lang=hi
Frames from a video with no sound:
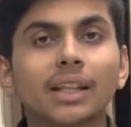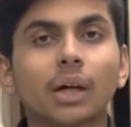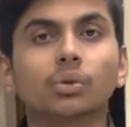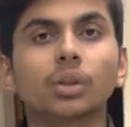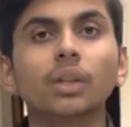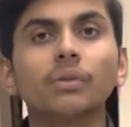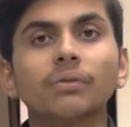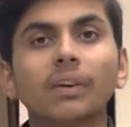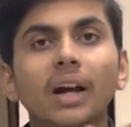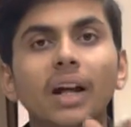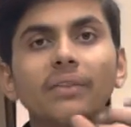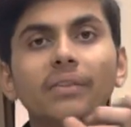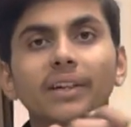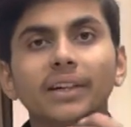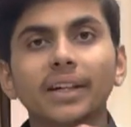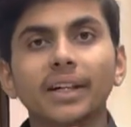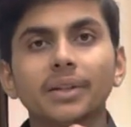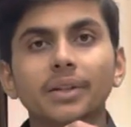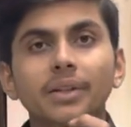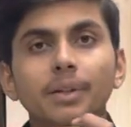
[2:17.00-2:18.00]
थाउजेंड फाइव
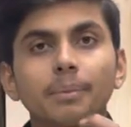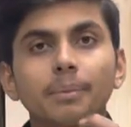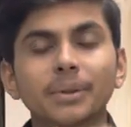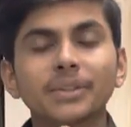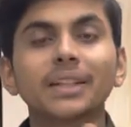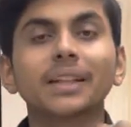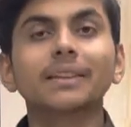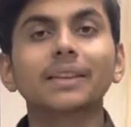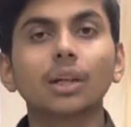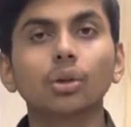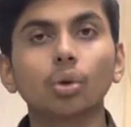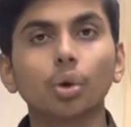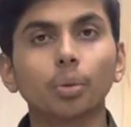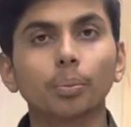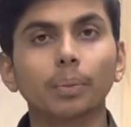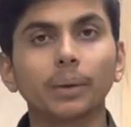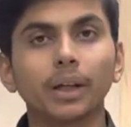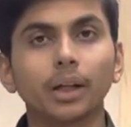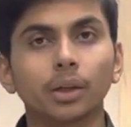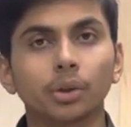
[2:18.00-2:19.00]
हंड्रेड पिछहत्तर सौ
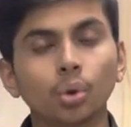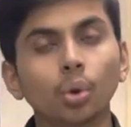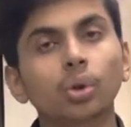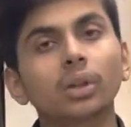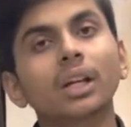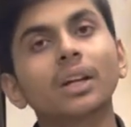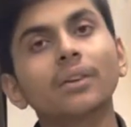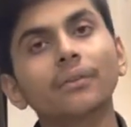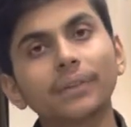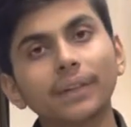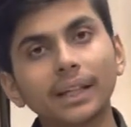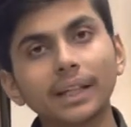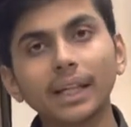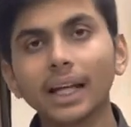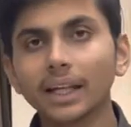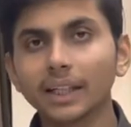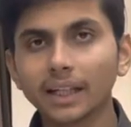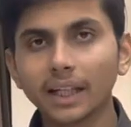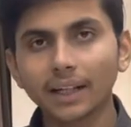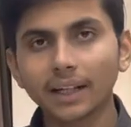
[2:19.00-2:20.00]
रुपये नोकिंग फ्री
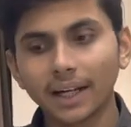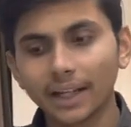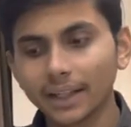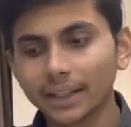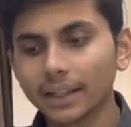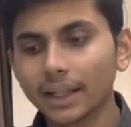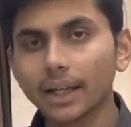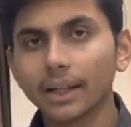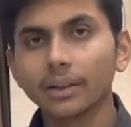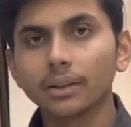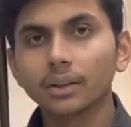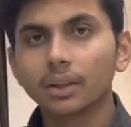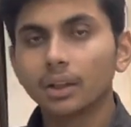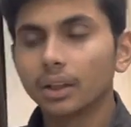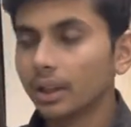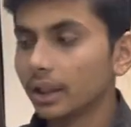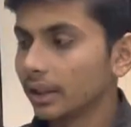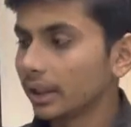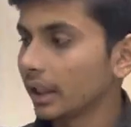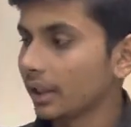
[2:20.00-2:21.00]
है ये रेडी है
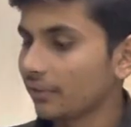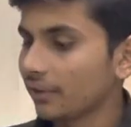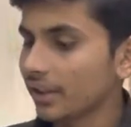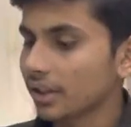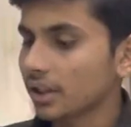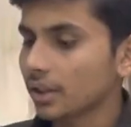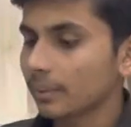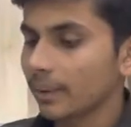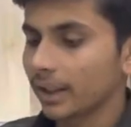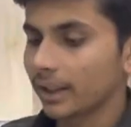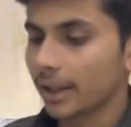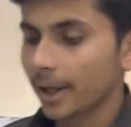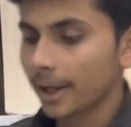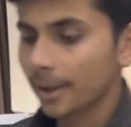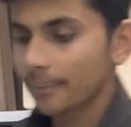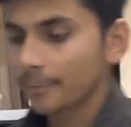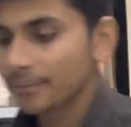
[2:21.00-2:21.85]
ठीक है फर्स्ट बैट है